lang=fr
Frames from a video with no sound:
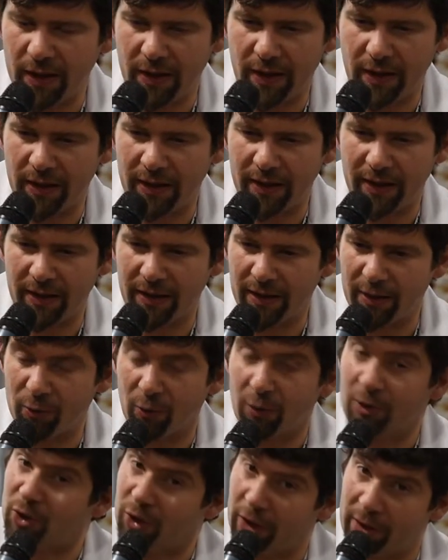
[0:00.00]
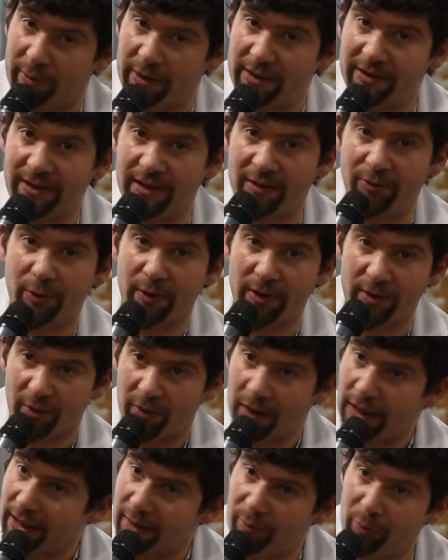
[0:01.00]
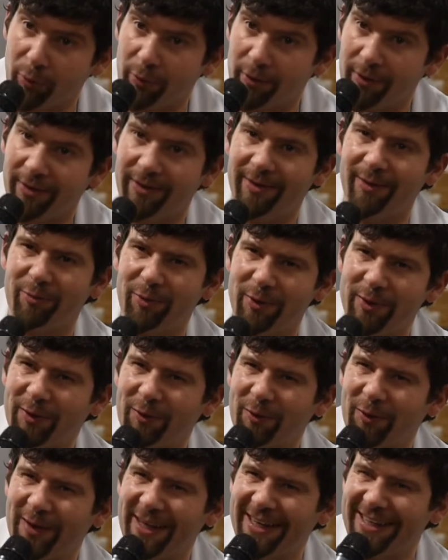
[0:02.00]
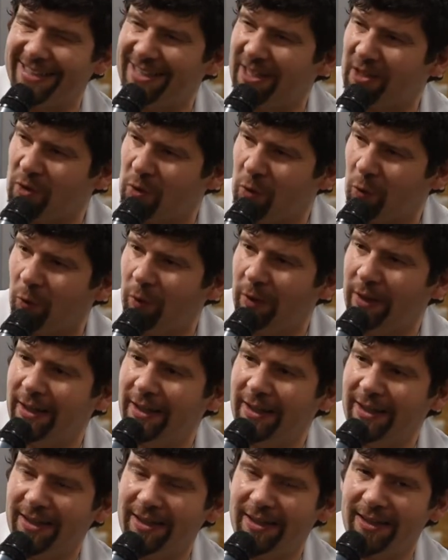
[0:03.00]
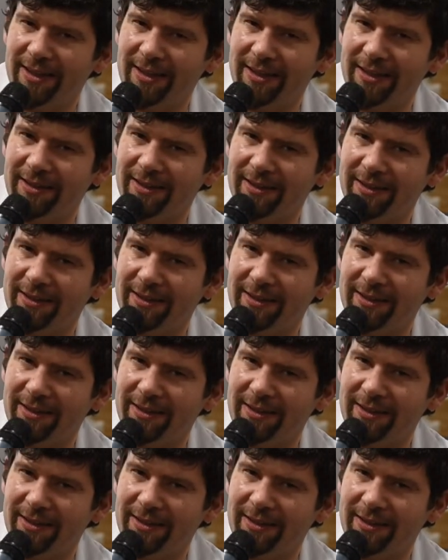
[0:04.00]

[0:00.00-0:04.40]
Et donc je remercie la Fondation ARC pour, euh, cette organisation de,